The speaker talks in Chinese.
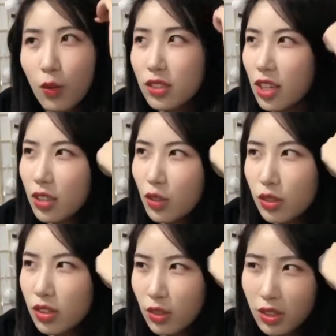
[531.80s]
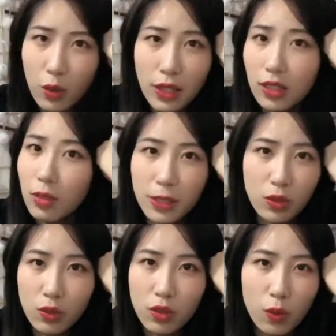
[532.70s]
我之前就是有些时候晚上特别
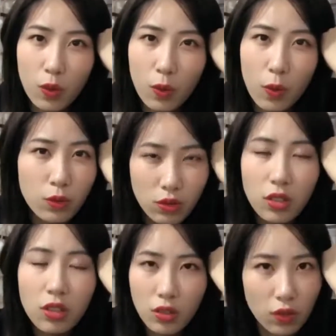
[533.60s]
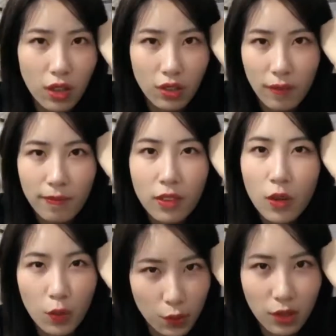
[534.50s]
想去吃火锅，我就真的走到
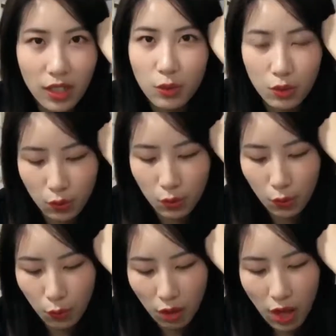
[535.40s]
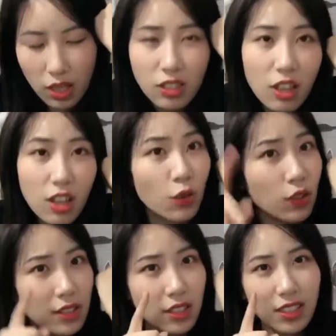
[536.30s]
火锅店去吃火锅。但是呢，有
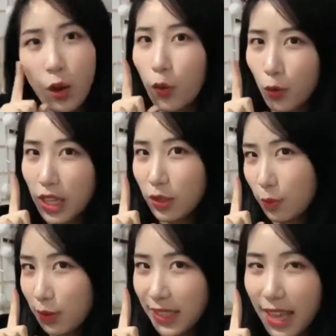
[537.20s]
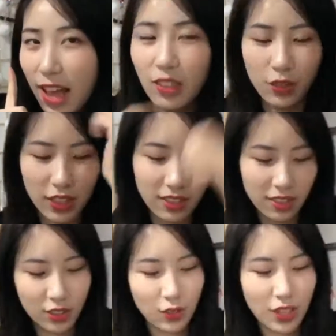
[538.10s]
了自热小火锅，那就不一样了，就可以
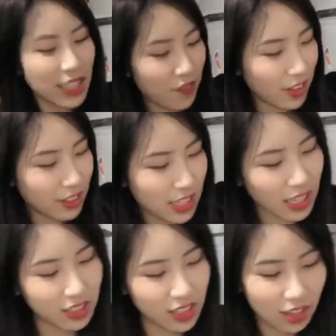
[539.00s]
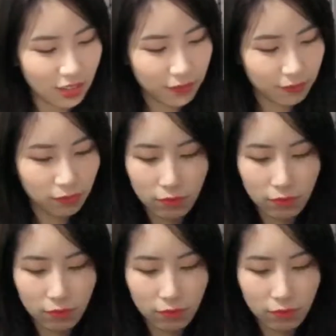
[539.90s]
就可以在房间里烧了。